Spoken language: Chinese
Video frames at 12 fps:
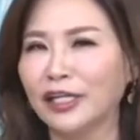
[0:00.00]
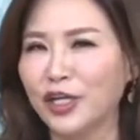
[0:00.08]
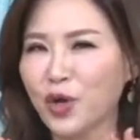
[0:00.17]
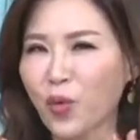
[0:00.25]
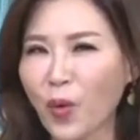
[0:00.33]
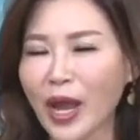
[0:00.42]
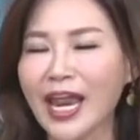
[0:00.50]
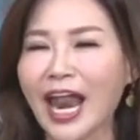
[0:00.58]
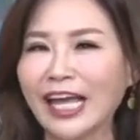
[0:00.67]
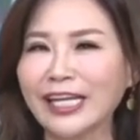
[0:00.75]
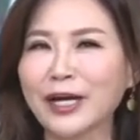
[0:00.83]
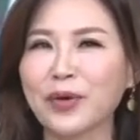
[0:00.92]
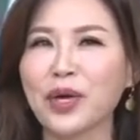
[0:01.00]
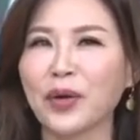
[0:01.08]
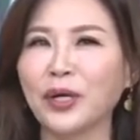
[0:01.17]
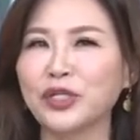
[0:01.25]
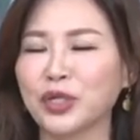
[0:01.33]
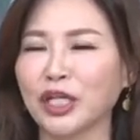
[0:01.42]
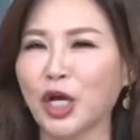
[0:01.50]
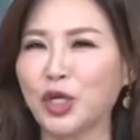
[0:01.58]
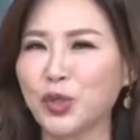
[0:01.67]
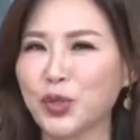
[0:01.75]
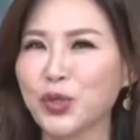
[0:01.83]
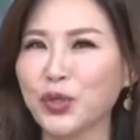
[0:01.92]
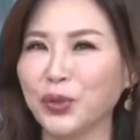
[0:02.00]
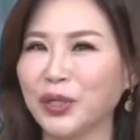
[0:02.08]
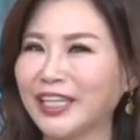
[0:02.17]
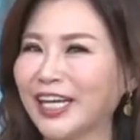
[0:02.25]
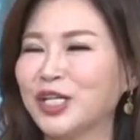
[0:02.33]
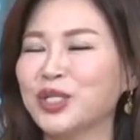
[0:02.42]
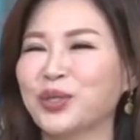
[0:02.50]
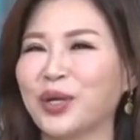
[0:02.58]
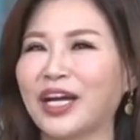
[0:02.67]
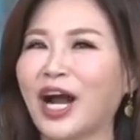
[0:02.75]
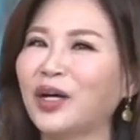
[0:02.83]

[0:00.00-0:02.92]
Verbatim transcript: 你未来一个月会觉得如鱼得水，